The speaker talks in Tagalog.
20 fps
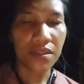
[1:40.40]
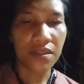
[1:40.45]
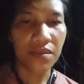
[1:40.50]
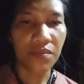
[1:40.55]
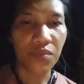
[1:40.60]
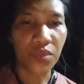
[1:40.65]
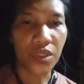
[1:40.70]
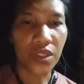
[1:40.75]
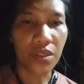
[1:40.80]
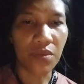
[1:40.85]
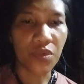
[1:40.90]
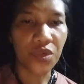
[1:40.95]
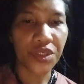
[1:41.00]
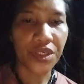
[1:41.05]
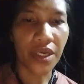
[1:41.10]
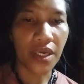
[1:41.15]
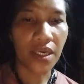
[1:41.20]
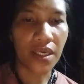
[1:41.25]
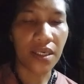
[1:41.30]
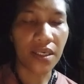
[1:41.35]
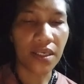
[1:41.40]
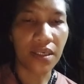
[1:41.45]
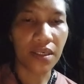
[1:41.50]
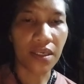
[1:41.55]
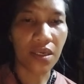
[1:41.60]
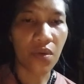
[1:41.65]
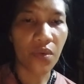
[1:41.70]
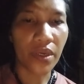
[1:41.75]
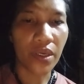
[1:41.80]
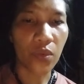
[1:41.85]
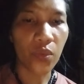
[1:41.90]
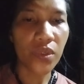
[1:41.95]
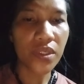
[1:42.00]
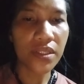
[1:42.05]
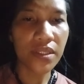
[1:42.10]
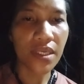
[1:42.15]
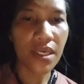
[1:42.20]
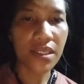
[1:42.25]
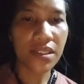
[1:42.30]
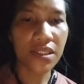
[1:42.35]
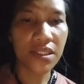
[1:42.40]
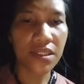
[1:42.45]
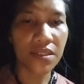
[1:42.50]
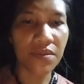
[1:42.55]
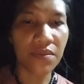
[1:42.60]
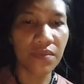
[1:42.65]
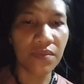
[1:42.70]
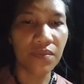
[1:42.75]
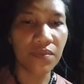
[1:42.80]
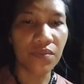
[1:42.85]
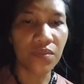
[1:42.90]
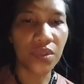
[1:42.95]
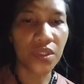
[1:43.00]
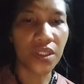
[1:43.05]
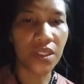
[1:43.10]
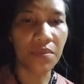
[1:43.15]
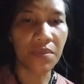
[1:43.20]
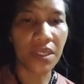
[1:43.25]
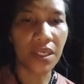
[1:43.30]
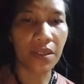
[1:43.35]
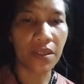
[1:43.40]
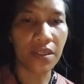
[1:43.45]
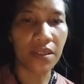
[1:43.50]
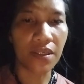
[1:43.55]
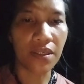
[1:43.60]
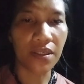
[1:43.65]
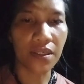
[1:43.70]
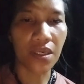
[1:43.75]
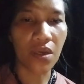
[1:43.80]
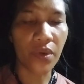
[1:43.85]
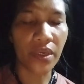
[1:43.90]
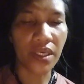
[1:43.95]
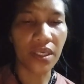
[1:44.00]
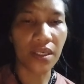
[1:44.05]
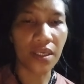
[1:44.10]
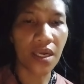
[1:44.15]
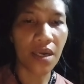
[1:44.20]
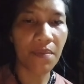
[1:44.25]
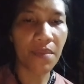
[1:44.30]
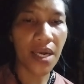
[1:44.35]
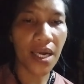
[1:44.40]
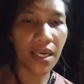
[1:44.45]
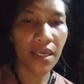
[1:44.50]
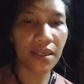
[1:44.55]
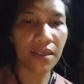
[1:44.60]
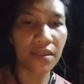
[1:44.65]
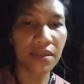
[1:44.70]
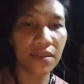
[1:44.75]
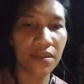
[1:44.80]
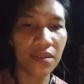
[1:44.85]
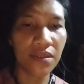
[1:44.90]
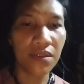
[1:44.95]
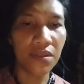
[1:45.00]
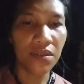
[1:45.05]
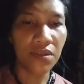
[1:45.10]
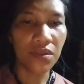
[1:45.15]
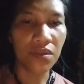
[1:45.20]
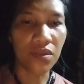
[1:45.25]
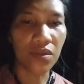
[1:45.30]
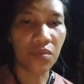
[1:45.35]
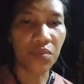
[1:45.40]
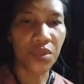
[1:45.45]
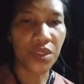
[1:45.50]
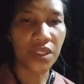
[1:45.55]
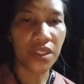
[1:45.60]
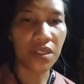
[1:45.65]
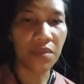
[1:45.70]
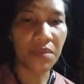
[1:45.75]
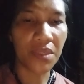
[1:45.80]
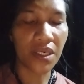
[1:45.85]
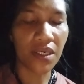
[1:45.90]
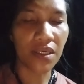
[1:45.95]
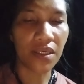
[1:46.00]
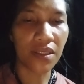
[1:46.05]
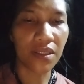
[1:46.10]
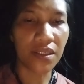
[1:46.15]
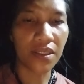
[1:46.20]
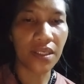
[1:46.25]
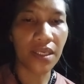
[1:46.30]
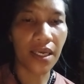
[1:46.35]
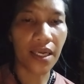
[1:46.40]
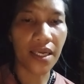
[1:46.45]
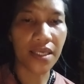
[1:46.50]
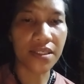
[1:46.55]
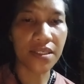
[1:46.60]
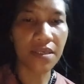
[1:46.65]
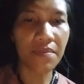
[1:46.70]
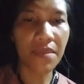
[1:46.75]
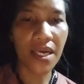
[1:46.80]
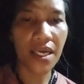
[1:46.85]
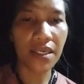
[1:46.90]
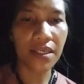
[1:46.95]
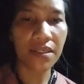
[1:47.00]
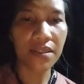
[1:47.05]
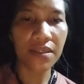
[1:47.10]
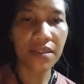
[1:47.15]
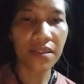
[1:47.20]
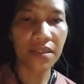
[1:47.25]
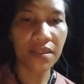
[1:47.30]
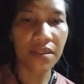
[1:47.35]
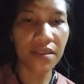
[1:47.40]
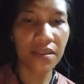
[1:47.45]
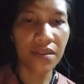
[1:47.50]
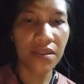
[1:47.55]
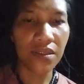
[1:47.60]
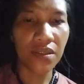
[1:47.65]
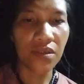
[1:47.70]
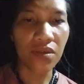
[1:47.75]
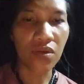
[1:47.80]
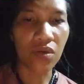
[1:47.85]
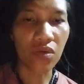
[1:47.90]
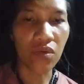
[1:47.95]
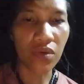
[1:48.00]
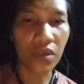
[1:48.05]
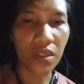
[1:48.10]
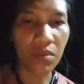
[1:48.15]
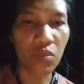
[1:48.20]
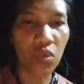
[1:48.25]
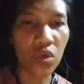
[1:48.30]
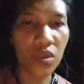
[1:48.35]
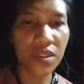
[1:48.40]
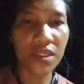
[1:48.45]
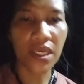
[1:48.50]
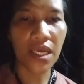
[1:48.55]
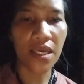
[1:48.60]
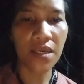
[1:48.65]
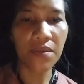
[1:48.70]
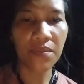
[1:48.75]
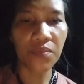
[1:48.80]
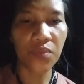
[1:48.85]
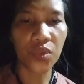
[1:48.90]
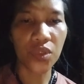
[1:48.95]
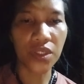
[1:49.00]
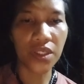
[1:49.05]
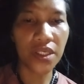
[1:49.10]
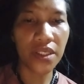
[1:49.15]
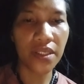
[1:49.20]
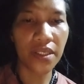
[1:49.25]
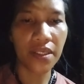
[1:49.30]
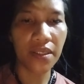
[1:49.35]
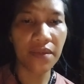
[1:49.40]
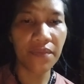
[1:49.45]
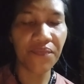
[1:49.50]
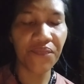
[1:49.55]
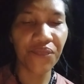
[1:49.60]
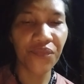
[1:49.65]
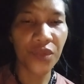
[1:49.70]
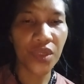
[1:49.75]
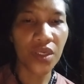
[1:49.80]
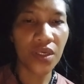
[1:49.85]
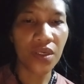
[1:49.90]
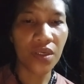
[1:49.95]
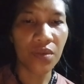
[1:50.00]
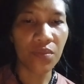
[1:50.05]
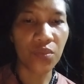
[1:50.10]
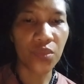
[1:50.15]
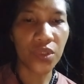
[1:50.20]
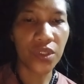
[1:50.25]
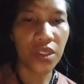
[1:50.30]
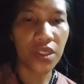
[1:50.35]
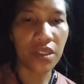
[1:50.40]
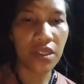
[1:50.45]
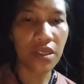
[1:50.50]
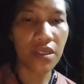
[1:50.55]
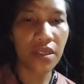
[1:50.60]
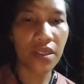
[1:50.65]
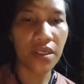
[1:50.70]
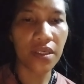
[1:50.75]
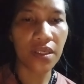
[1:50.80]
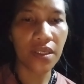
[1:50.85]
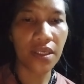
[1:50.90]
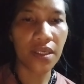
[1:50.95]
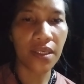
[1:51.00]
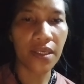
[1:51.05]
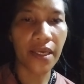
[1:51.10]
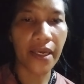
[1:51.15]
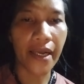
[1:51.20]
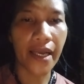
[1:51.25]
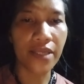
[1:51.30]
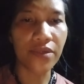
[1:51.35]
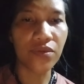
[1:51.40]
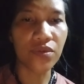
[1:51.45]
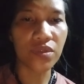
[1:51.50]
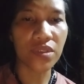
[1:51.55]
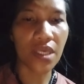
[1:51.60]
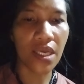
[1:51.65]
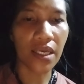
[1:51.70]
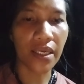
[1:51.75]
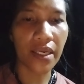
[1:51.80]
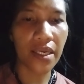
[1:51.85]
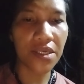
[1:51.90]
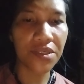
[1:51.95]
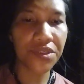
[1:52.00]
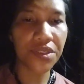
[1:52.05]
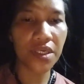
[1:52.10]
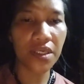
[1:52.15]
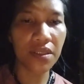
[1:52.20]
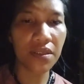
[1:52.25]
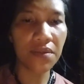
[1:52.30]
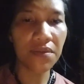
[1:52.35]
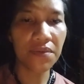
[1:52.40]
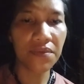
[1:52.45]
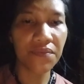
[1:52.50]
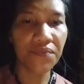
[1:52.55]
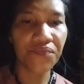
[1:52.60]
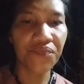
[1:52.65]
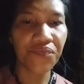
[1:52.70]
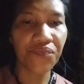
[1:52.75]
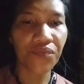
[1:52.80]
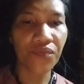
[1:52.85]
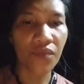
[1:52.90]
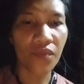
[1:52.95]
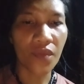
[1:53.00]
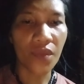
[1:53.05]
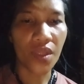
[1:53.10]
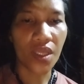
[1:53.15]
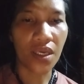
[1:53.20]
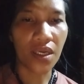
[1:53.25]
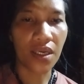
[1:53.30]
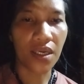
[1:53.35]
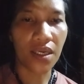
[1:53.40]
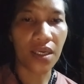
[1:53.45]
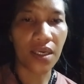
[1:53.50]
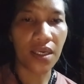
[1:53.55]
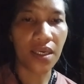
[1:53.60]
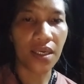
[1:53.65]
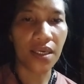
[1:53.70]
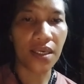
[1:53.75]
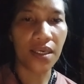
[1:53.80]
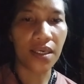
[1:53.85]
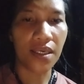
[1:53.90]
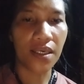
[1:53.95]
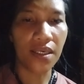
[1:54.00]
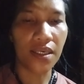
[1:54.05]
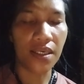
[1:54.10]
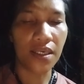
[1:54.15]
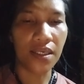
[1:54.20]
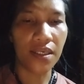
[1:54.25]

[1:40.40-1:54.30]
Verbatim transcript: pwede mo siyang gawing gwintas pwede man gawing habak o pwede mang ilagay sa bag o ibulsa pwede din pwede din ilagay nyo sa kitchen uh,